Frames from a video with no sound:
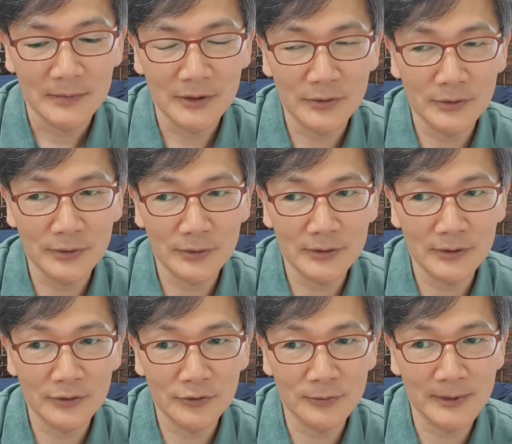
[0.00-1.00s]
음,
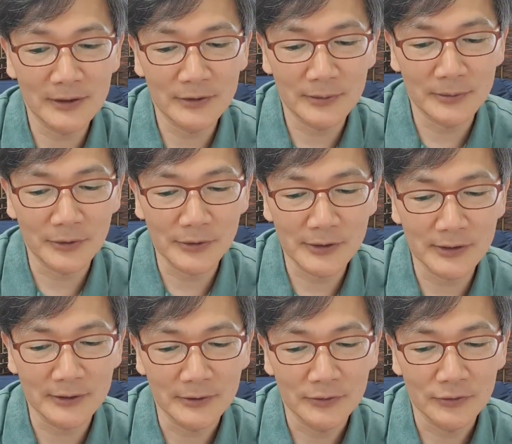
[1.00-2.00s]
민족의
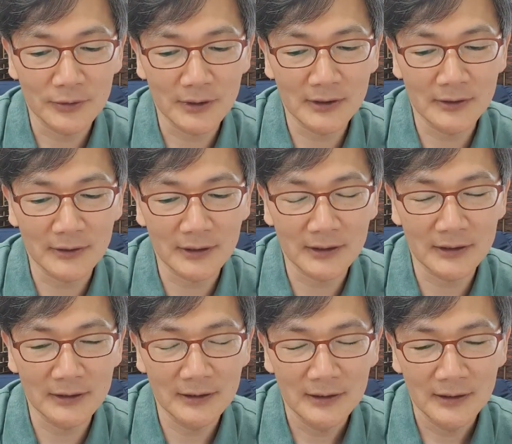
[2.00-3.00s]
출발점으로서 중요한
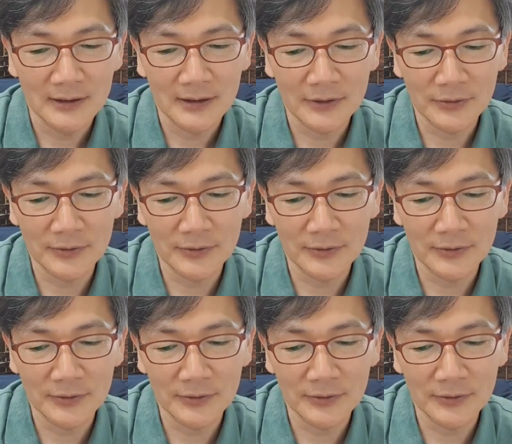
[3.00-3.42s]
역할을